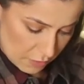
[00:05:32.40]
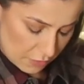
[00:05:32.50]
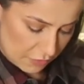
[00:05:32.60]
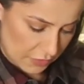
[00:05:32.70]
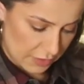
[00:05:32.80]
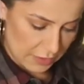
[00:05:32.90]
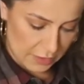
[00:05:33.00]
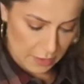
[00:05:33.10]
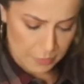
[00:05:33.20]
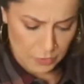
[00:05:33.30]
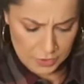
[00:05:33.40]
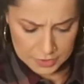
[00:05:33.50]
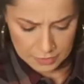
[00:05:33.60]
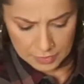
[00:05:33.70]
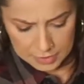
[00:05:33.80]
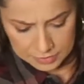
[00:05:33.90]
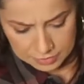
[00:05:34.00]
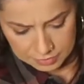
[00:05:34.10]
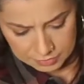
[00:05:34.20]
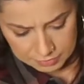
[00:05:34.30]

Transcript: fininha a borda, eu acho.